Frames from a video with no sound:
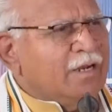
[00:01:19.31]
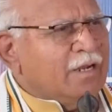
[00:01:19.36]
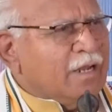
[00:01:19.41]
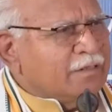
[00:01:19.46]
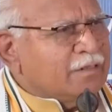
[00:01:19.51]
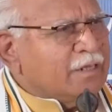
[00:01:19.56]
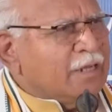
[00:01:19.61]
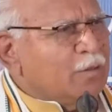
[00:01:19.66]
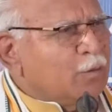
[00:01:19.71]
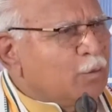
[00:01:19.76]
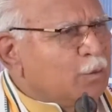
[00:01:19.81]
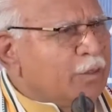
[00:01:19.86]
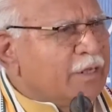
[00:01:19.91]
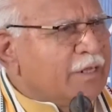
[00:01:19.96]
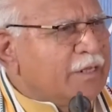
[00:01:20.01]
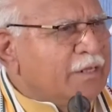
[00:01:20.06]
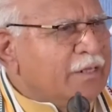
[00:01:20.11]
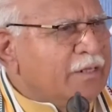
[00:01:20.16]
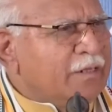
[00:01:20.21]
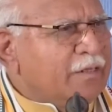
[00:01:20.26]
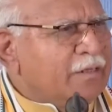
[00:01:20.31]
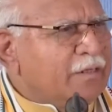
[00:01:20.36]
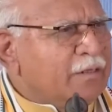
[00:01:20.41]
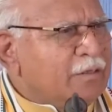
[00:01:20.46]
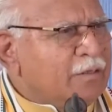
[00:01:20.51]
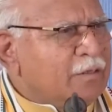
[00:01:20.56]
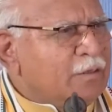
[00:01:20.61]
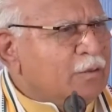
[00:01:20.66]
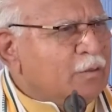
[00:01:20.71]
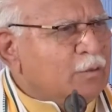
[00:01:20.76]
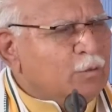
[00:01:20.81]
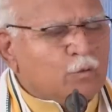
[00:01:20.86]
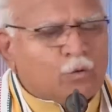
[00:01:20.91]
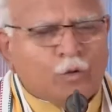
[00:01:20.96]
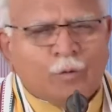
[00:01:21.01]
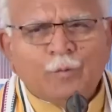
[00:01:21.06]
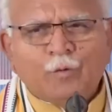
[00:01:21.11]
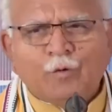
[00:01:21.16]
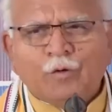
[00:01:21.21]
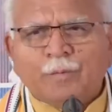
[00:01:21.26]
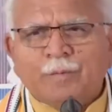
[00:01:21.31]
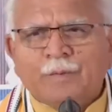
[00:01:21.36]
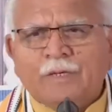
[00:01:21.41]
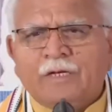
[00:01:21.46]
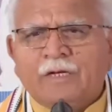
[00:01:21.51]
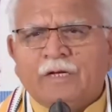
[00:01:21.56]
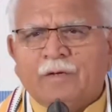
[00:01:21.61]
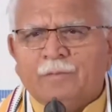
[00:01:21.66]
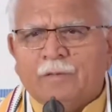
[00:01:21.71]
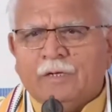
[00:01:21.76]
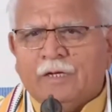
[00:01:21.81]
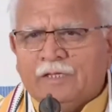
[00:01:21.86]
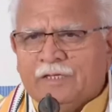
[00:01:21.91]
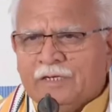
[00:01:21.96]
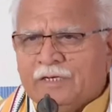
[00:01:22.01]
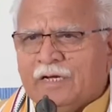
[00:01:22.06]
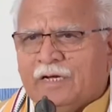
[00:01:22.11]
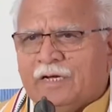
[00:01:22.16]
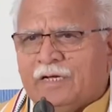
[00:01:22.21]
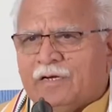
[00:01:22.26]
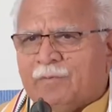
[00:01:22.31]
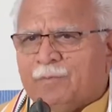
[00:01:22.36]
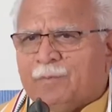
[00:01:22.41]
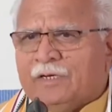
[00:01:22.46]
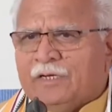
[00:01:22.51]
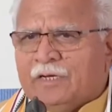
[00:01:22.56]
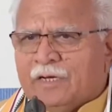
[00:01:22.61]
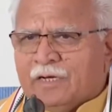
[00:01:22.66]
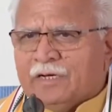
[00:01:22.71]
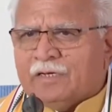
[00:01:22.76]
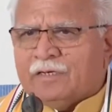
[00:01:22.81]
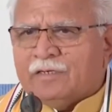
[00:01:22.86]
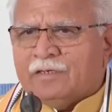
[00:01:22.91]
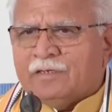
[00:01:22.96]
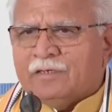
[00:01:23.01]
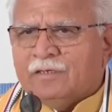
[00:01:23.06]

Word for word: आज़ाद हो गए तो हमको अपने हम अधिकार अपने हक